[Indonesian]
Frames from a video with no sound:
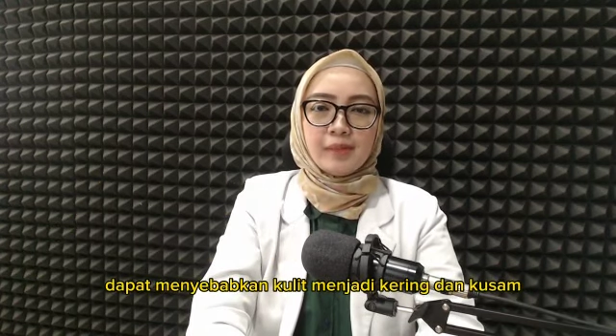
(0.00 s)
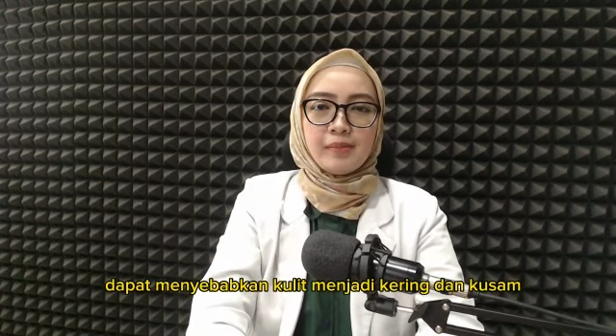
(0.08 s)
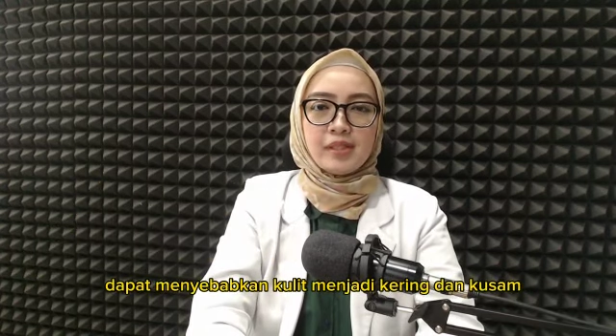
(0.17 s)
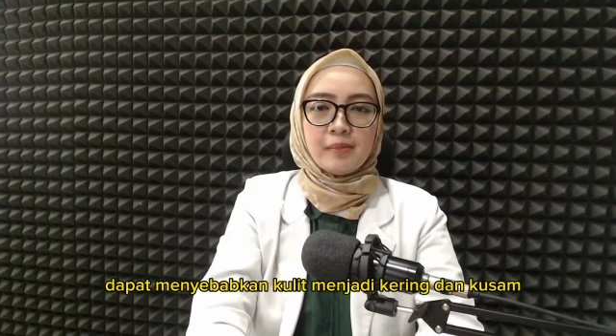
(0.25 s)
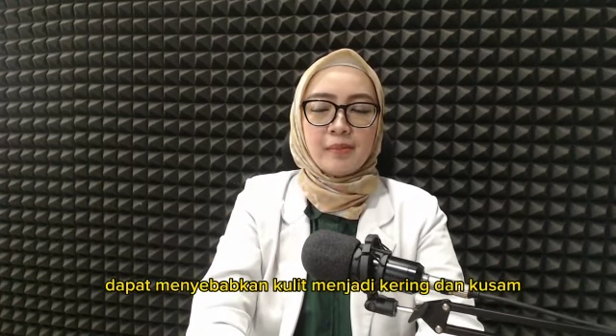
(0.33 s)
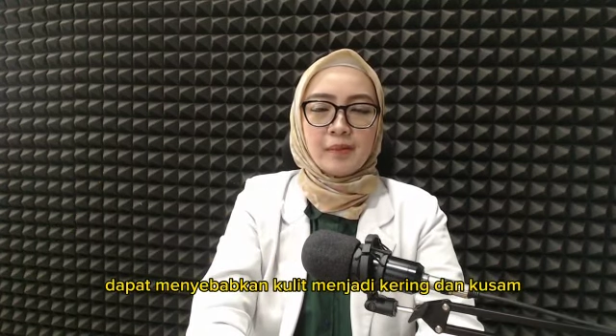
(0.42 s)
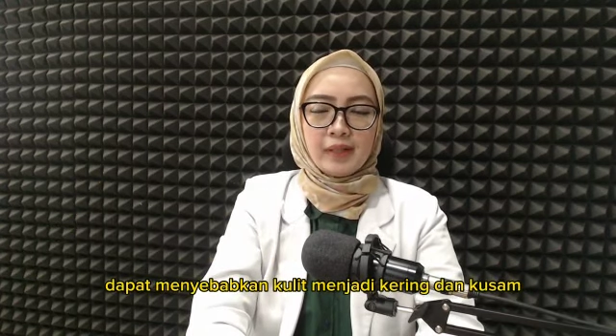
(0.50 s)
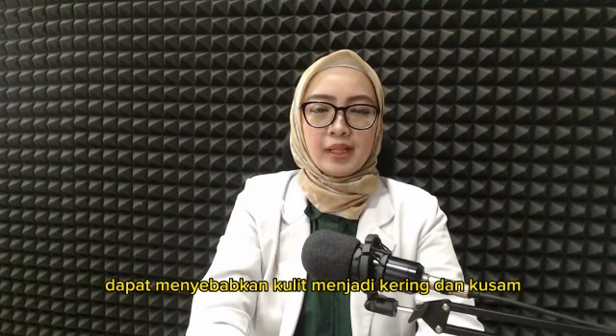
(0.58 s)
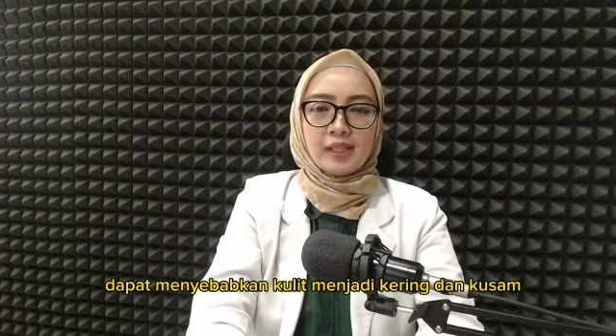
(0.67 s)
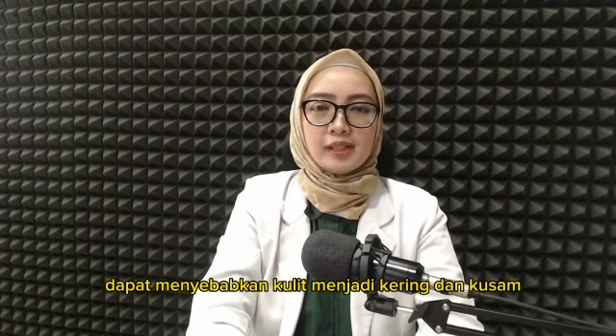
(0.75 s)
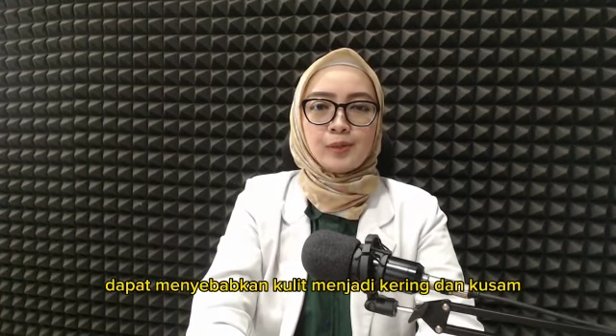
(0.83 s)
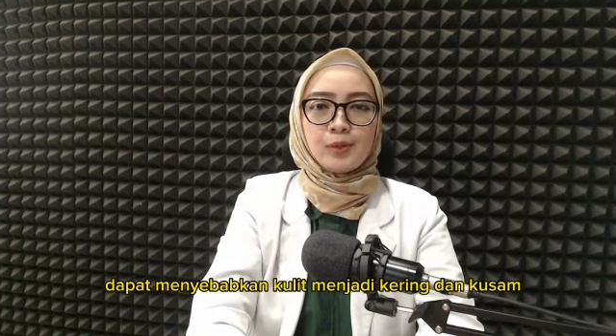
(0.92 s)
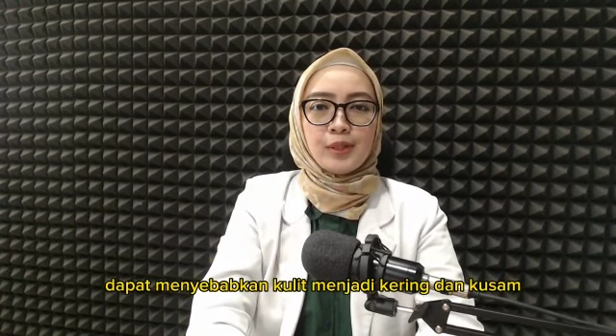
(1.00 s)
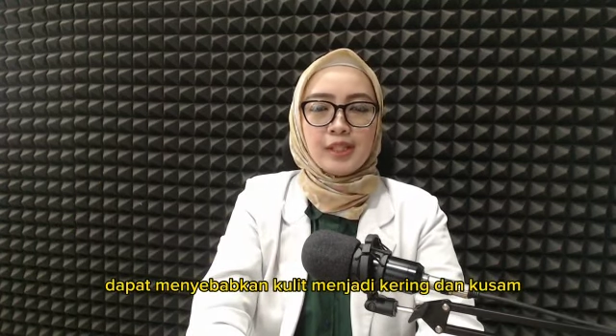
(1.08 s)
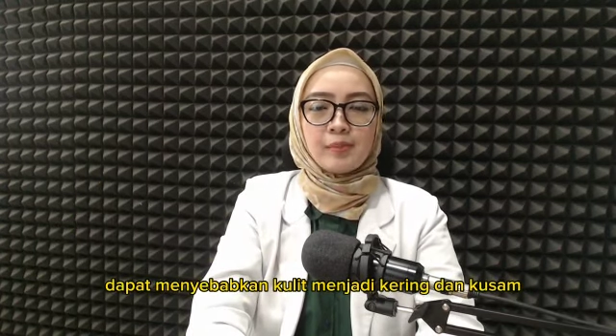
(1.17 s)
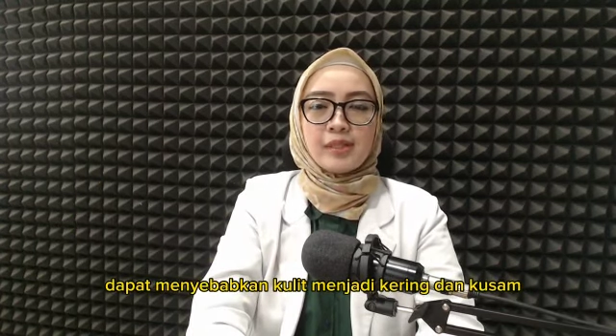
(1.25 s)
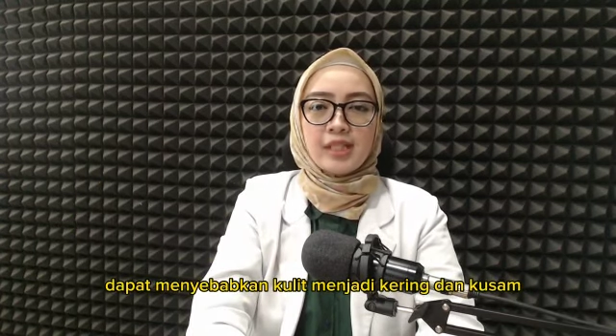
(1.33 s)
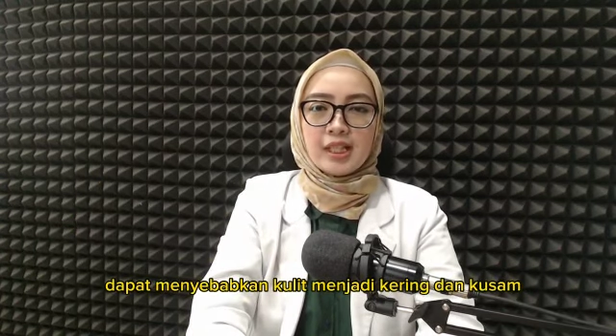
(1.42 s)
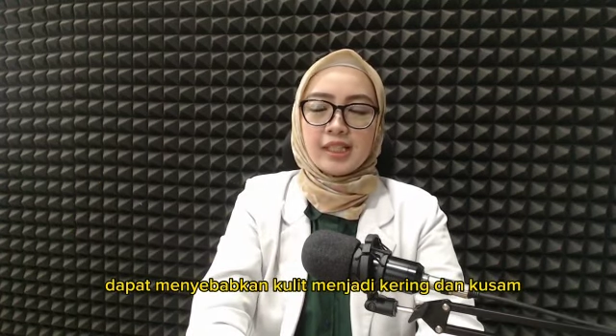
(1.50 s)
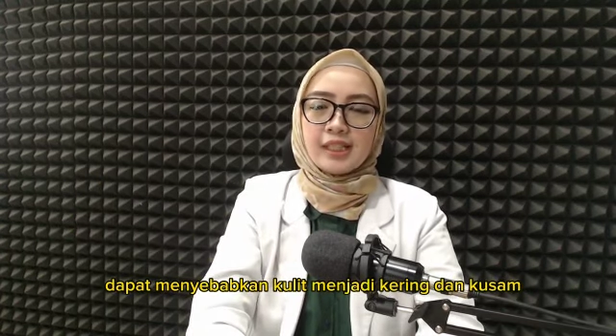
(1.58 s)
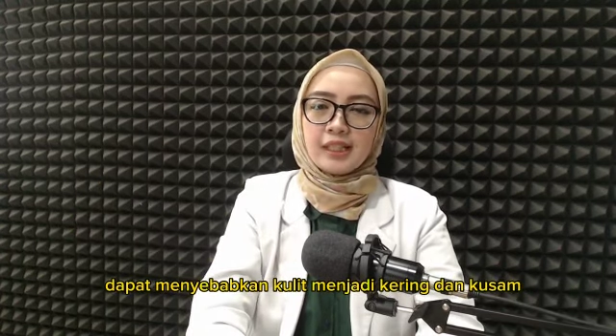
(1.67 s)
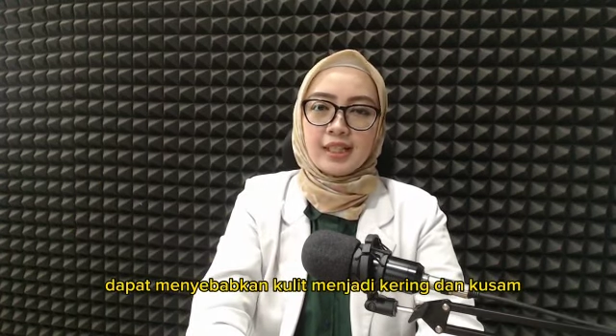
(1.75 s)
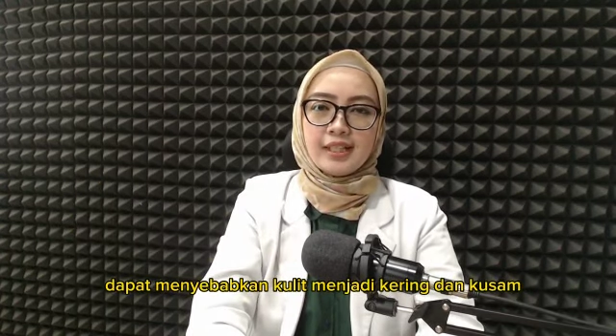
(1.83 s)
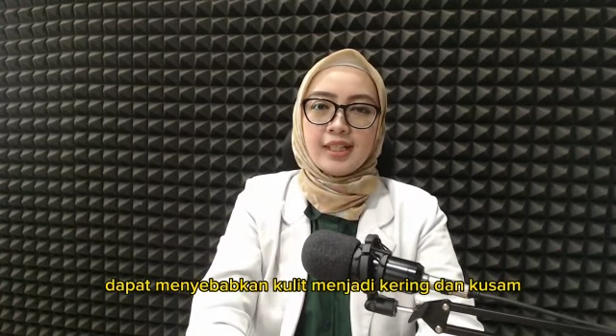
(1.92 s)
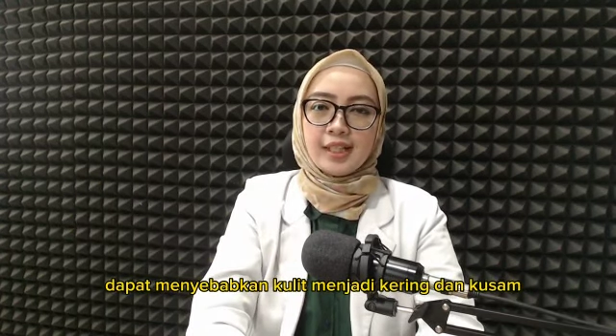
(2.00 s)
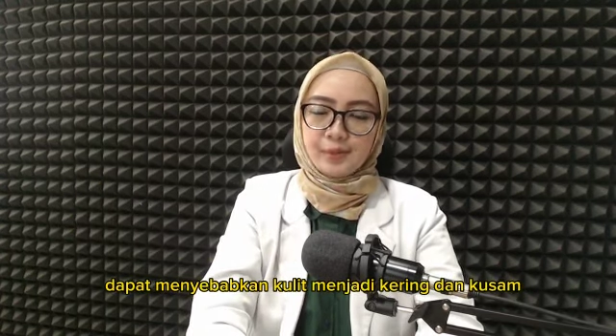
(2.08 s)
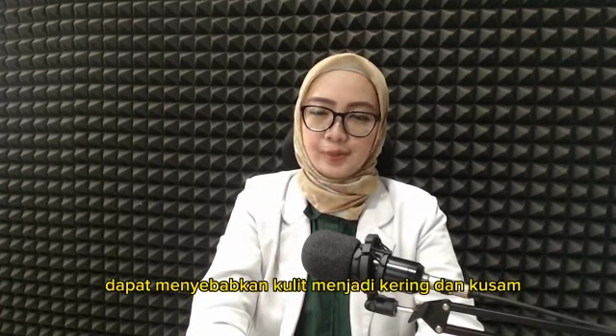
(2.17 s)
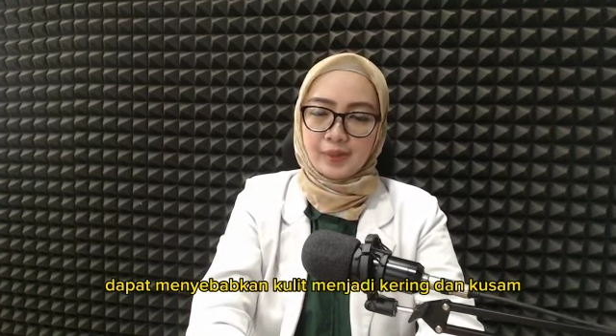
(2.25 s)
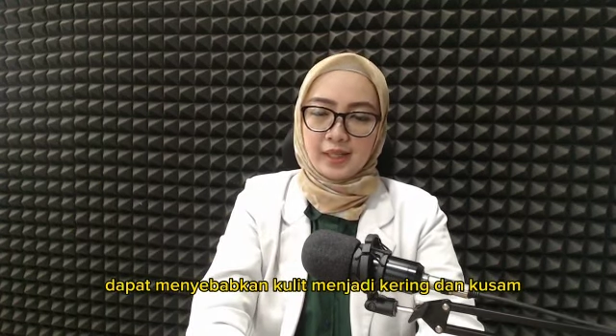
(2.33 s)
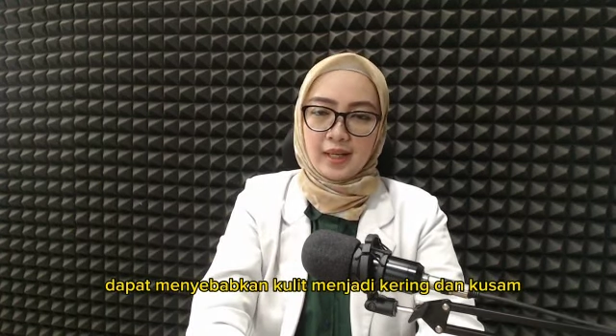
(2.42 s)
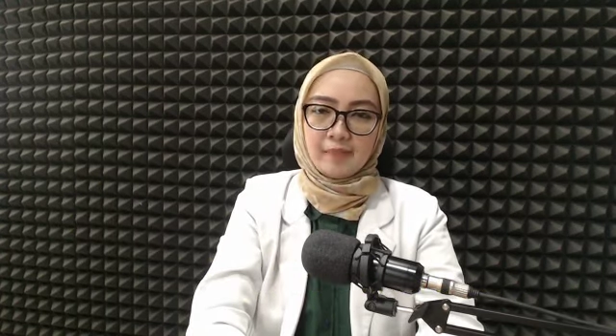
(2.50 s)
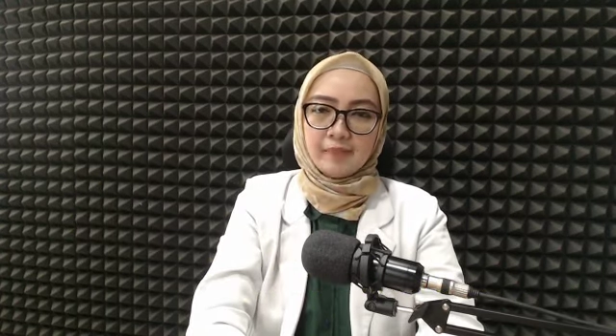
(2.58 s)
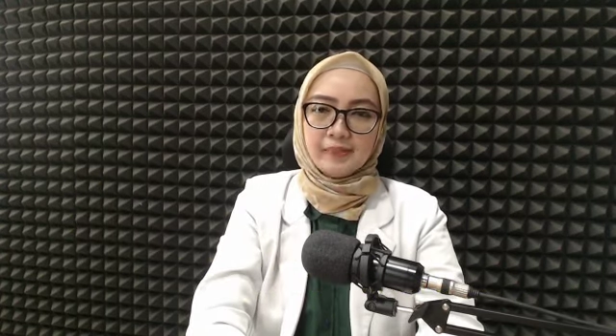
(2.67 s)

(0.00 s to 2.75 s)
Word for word: menyebabkan kulit menjadi kering dan kusam.